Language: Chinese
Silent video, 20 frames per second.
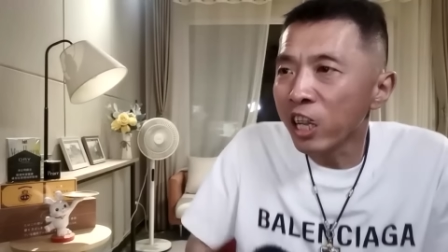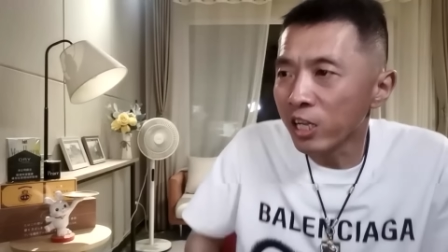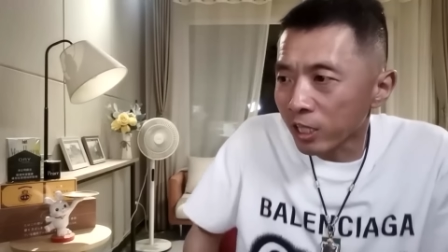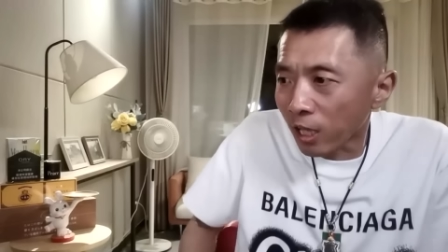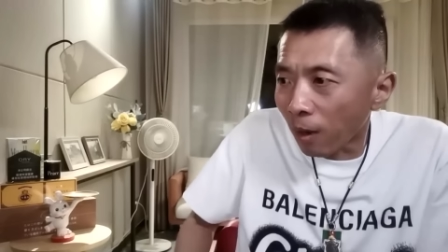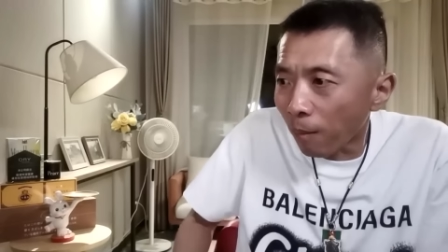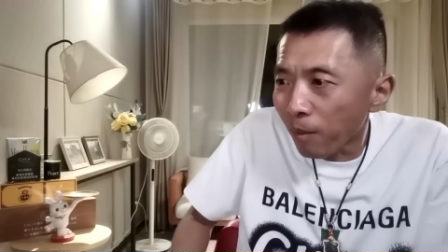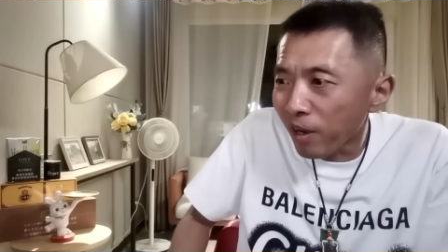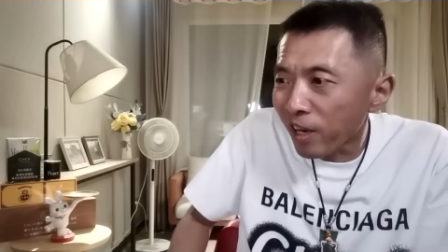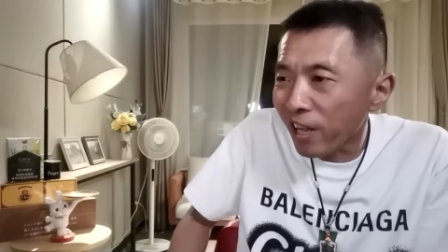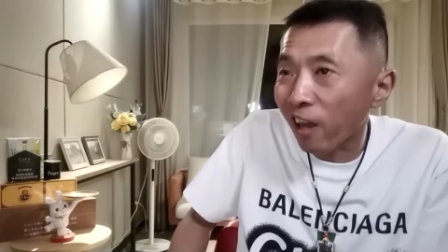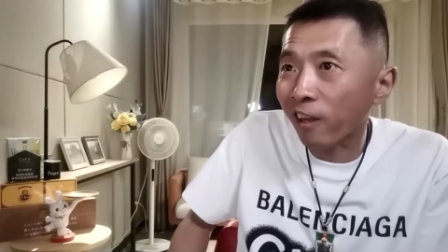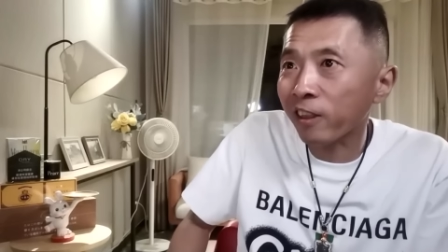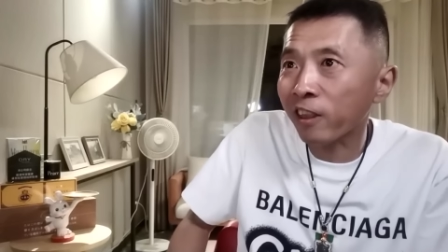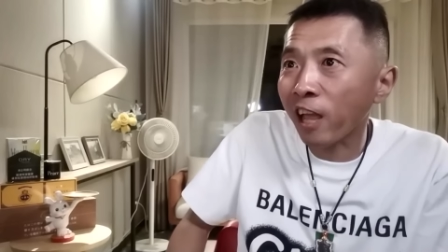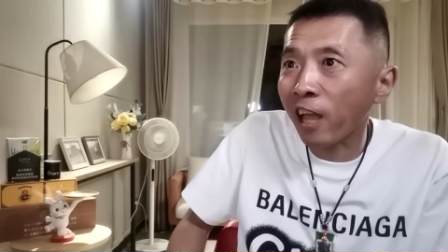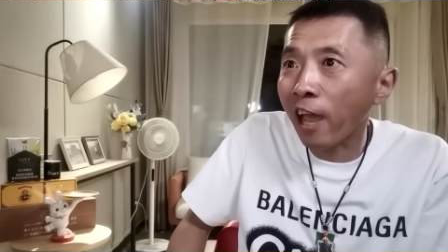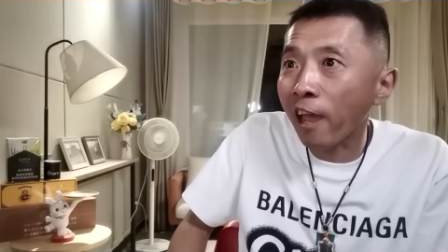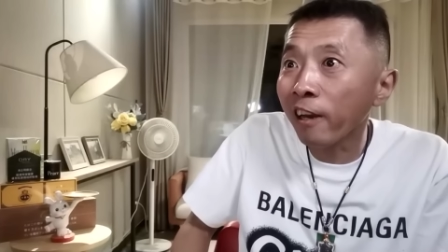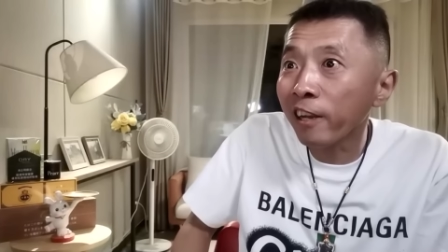他们俩
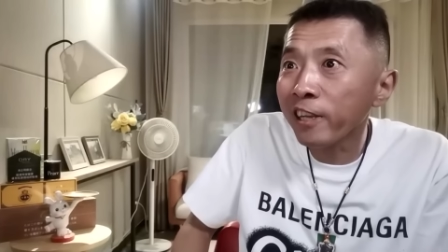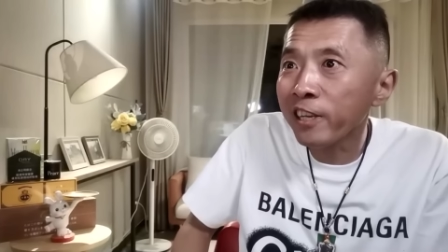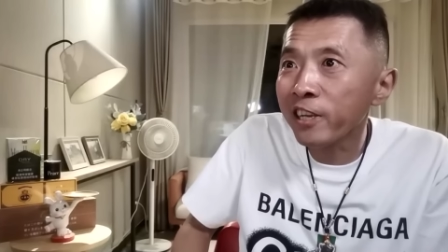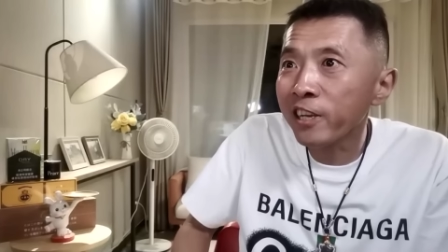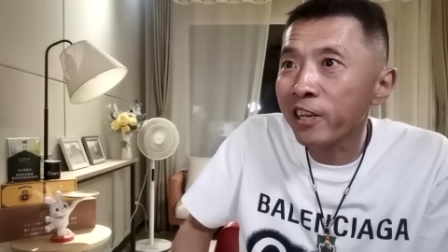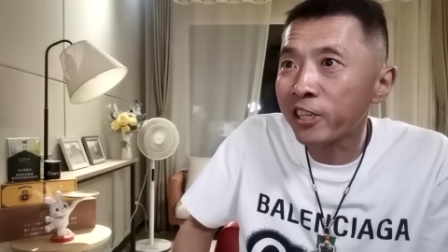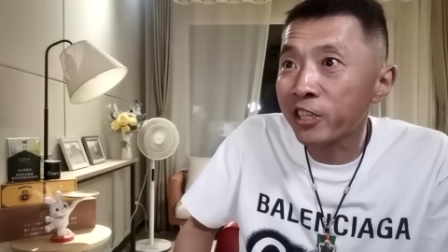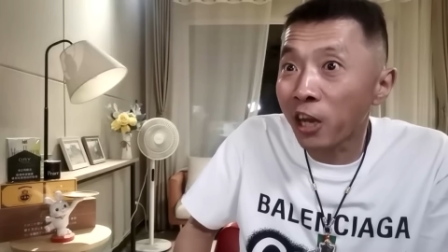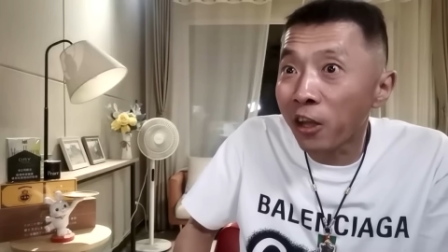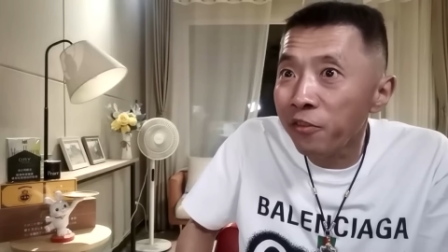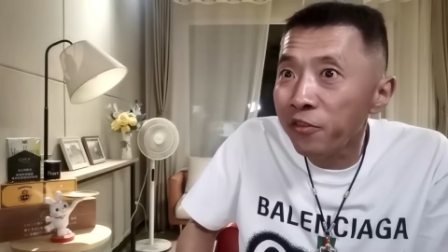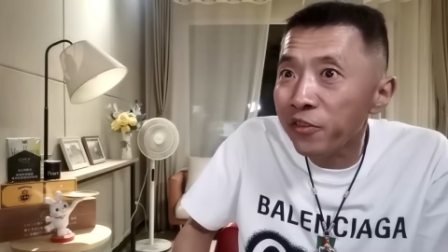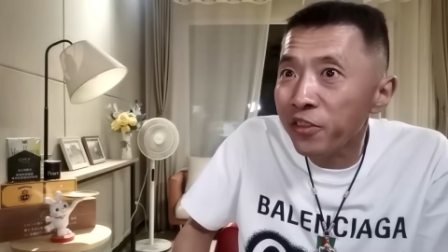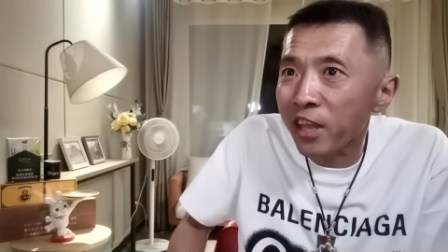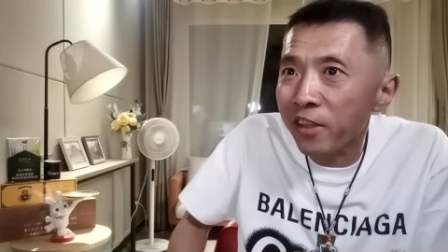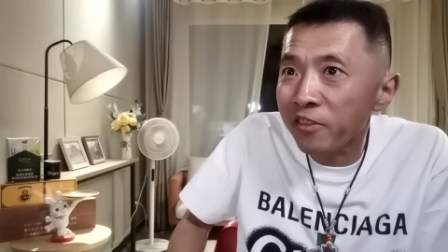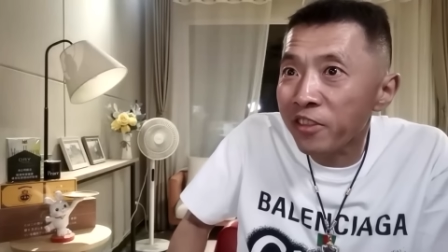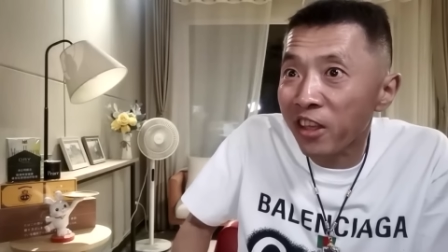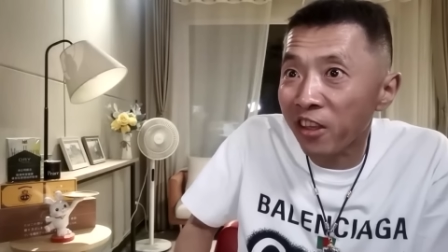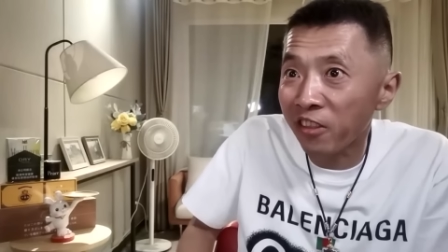抬了一个沉
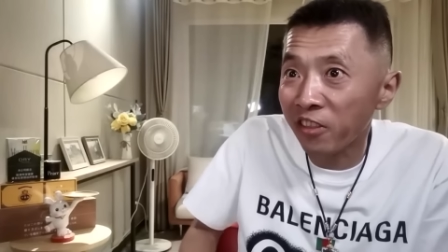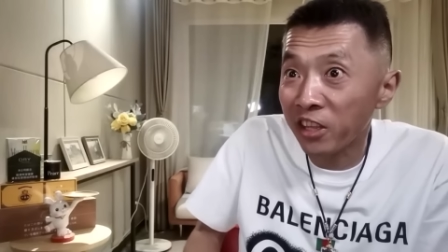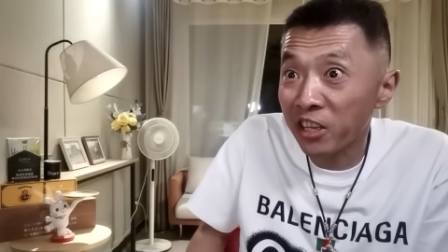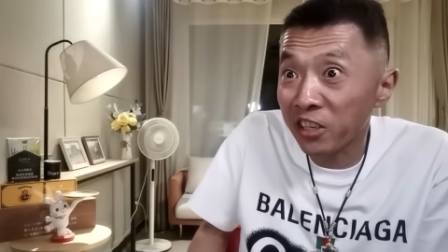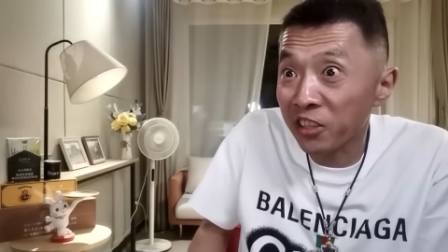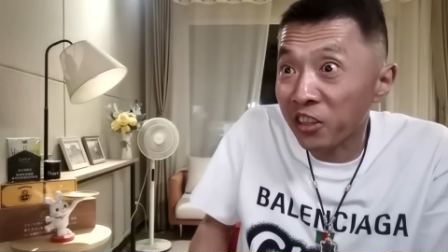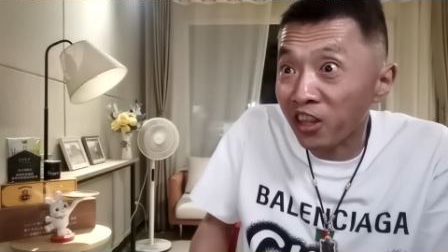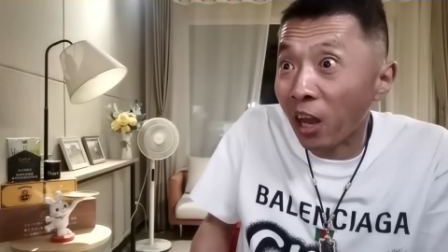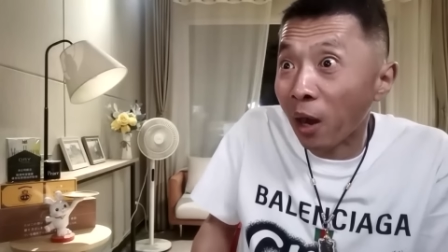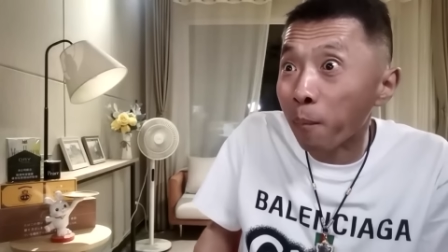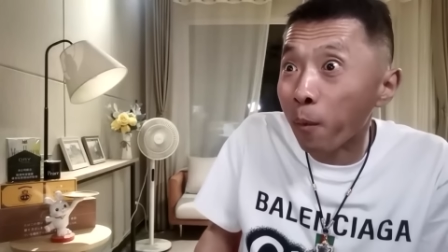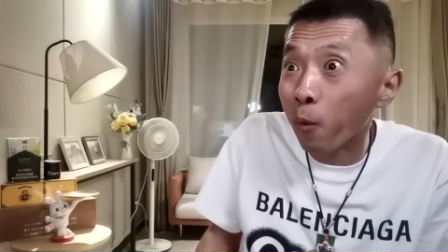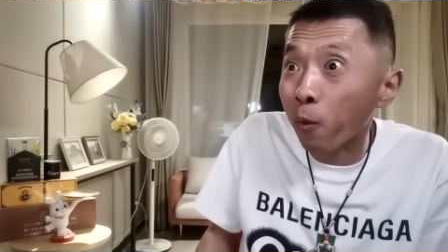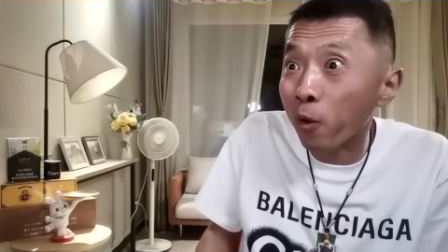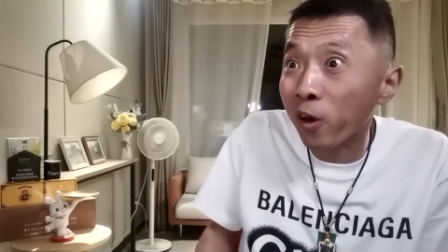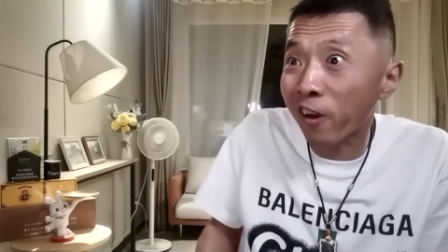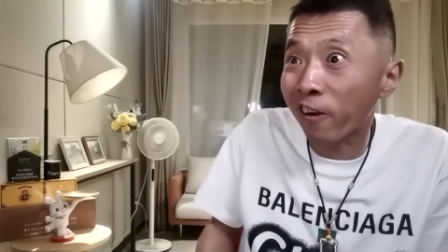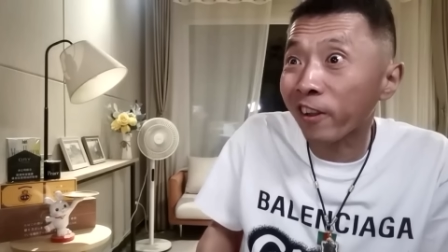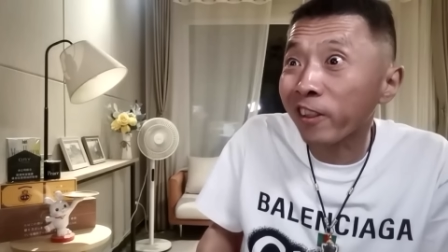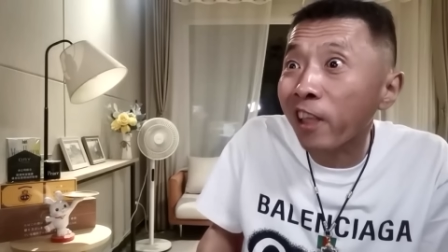甸甸的一个大包，
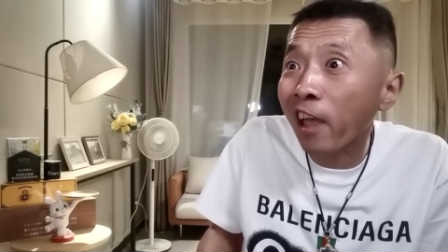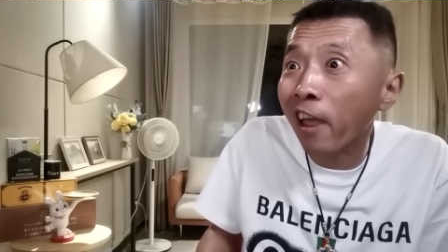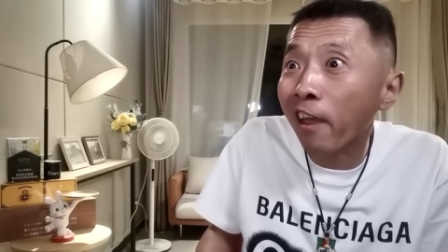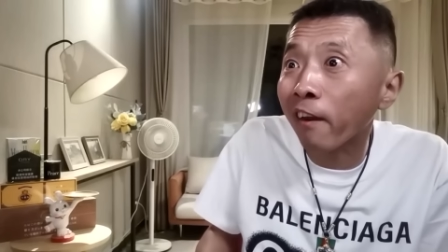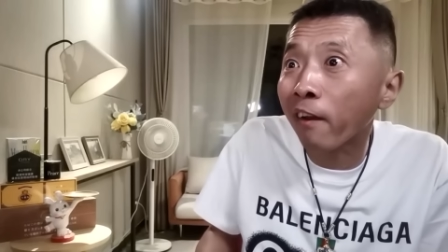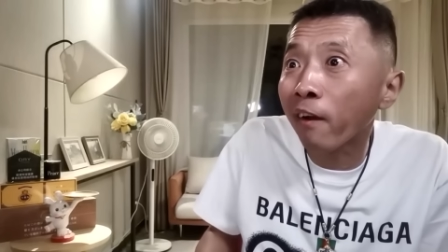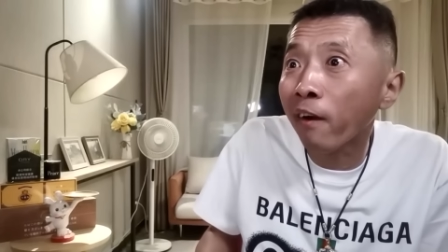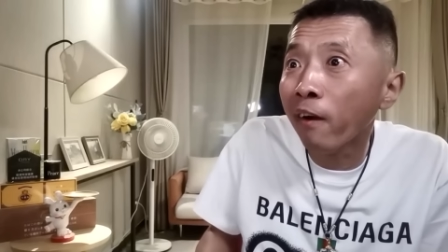两人抬着，